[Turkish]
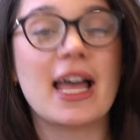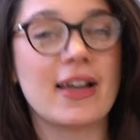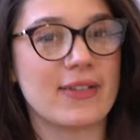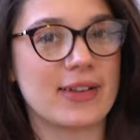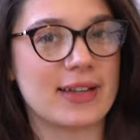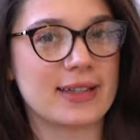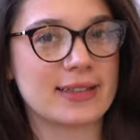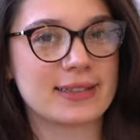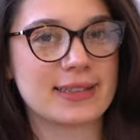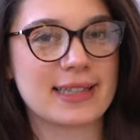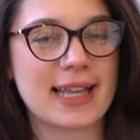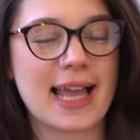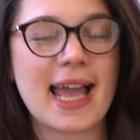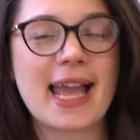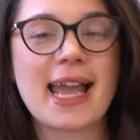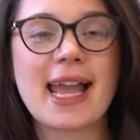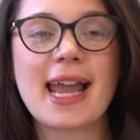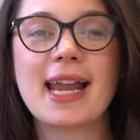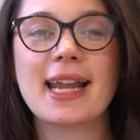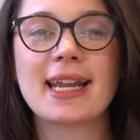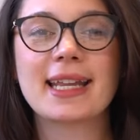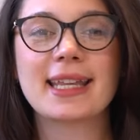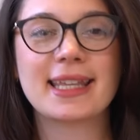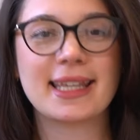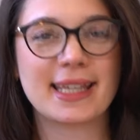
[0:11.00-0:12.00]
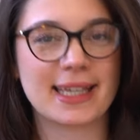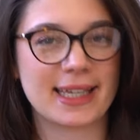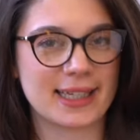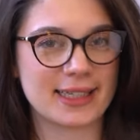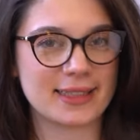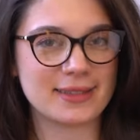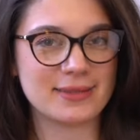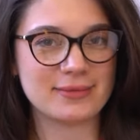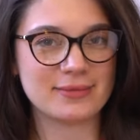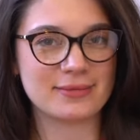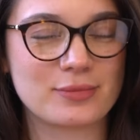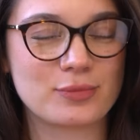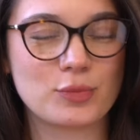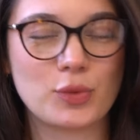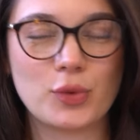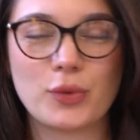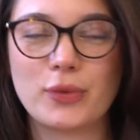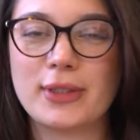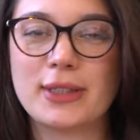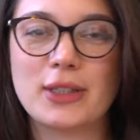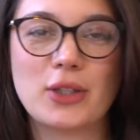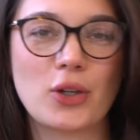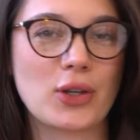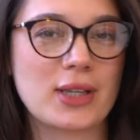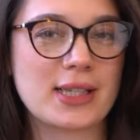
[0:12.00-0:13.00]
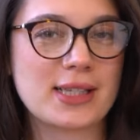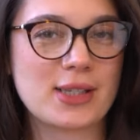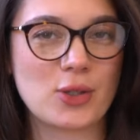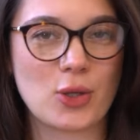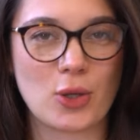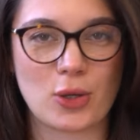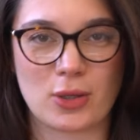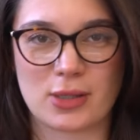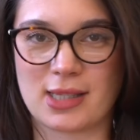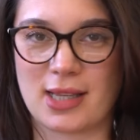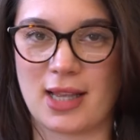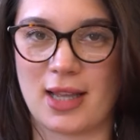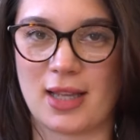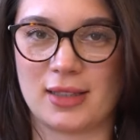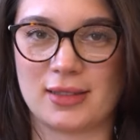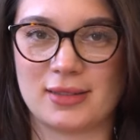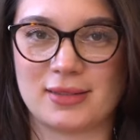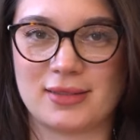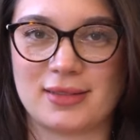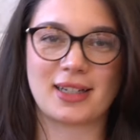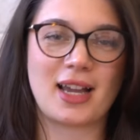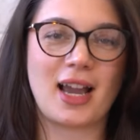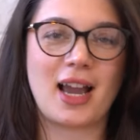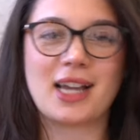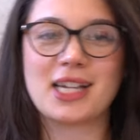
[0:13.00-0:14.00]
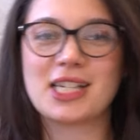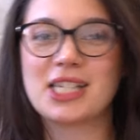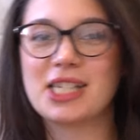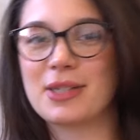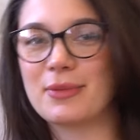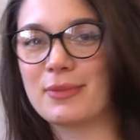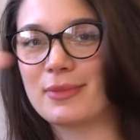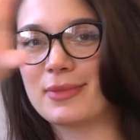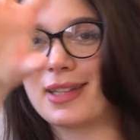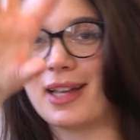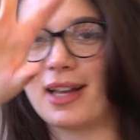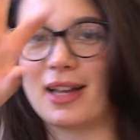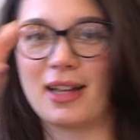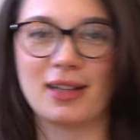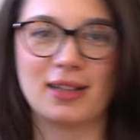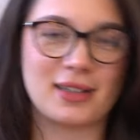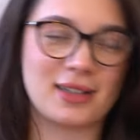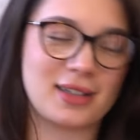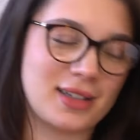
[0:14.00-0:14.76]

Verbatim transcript: Evet, eğer ki bu videoyu izliyorsan karşımda